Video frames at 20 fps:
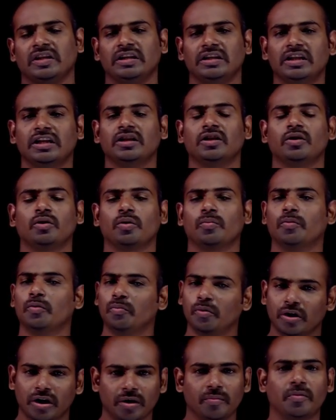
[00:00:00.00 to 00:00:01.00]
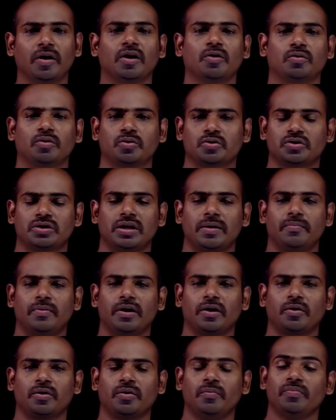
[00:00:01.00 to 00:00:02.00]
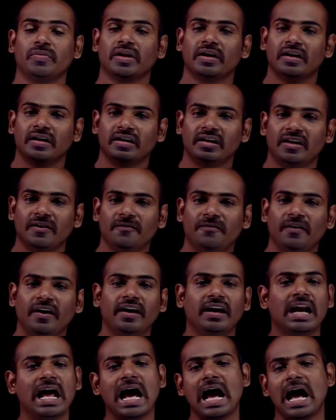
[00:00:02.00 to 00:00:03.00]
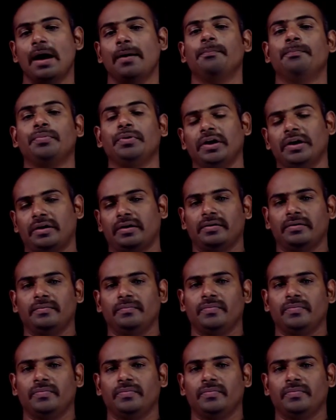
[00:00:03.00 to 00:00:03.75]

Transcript: இந்த இதையும் ரொம்ப முக்கியமான ஒரு கொஸ்டினை பார்க்குறோம் டிஃபைன் ஆம்பியர்